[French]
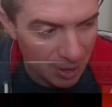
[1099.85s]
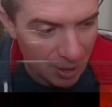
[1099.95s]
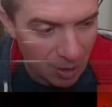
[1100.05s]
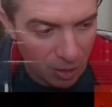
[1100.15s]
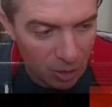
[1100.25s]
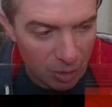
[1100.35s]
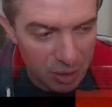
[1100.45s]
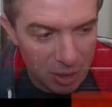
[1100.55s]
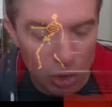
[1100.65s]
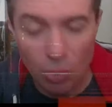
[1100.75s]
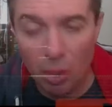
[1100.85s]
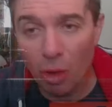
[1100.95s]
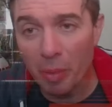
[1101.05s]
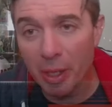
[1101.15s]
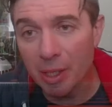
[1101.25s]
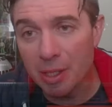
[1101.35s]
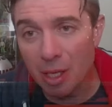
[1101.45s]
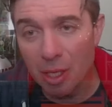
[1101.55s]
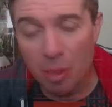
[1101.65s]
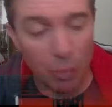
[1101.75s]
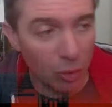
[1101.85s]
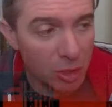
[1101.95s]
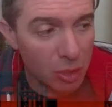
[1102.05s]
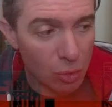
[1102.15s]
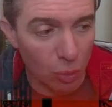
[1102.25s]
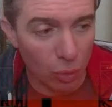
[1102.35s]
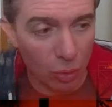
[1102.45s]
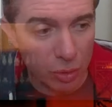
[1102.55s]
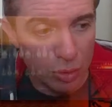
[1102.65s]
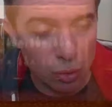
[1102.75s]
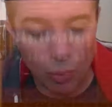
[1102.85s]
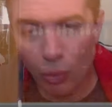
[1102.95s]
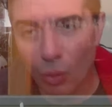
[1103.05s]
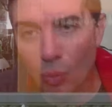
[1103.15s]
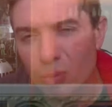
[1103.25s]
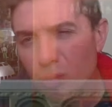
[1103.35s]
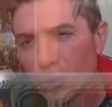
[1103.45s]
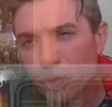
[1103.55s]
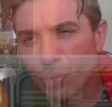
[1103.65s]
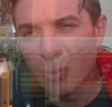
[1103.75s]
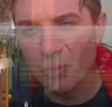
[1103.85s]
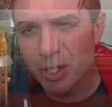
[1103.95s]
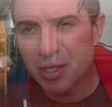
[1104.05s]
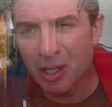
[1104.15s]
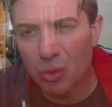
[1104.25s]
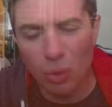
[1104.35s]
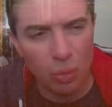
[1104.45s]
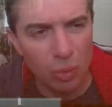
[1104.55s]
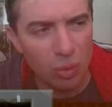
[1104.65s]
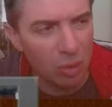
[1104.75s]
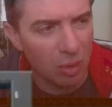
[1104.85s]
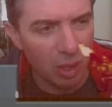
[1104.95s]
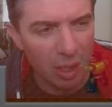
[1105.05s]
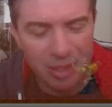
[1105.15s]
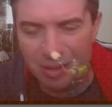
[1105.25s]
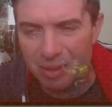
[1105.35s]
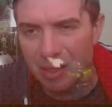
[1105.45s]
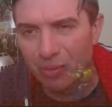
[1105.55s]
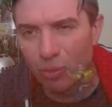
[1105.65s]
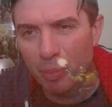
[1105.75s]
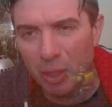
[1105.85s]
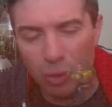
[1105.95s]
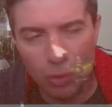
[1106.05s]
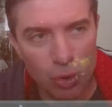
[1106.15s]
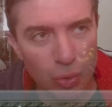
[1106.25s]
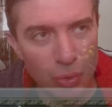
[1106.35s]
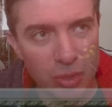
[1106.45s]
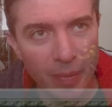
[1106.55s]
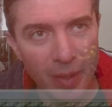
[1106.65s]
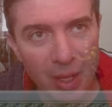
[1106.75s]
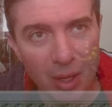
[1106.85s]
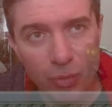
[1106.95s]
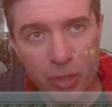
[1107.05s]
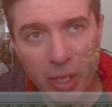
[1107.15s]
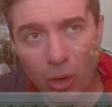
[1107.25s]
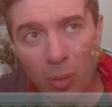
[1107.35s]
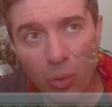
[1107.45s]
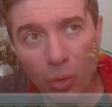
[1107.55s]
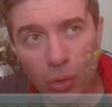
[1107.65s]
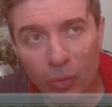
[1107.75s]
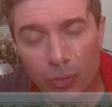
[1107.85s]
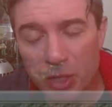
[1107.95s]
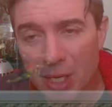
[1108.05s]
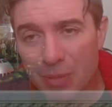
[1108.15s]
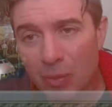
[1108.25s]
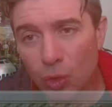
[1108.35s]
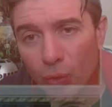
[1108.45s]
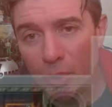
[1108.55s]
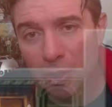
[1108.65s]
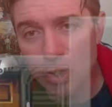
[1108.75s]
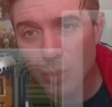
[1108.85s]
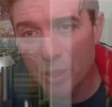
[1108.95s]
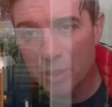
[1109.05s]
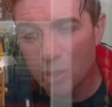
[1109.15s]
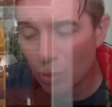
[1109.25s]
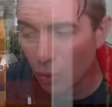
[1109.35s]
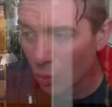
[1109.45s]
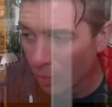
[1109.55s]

Euh, ces jeux-là en magasin à l'époque, ils sont, ils sont pour autour de 25 euros. Voilà, euh, c'est, ça vaut pas grand-chose. Vous allez en brocante, vous allez même trouver des jeux à 10 euros.